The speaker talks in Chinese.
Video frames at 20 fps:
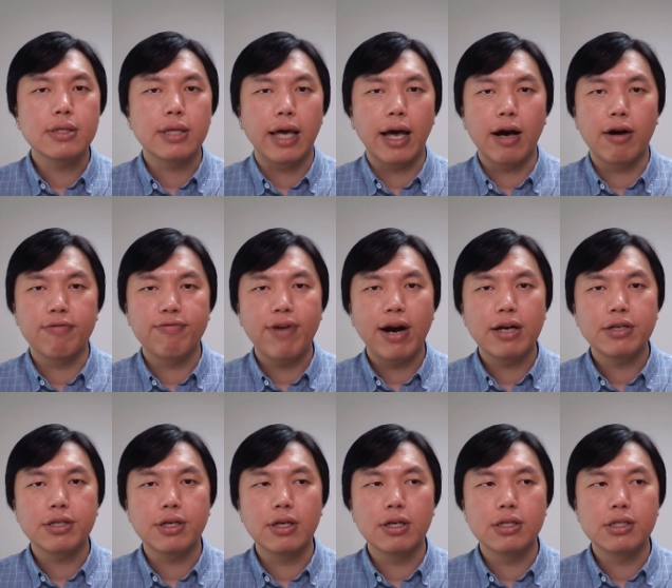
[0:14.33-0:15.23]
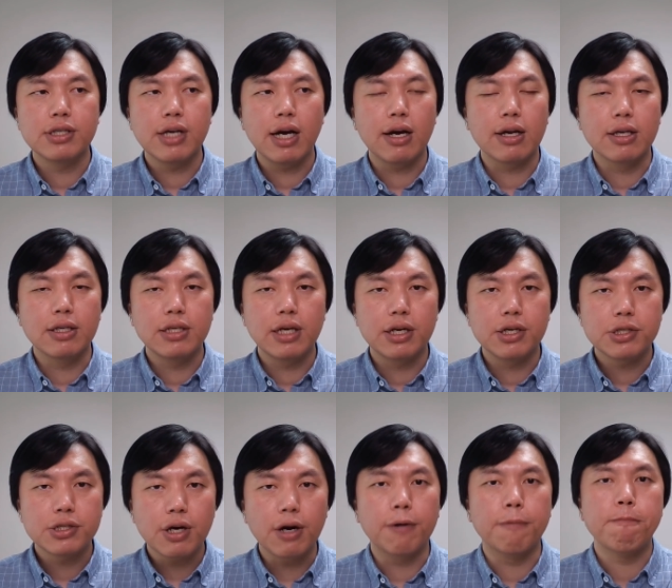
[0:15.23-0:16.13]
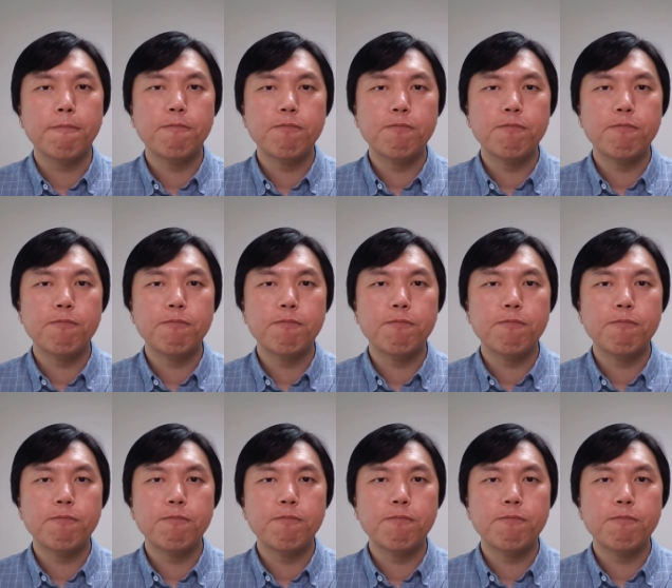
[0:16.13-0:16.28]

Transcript: 年啊，发生了这样一件事儿，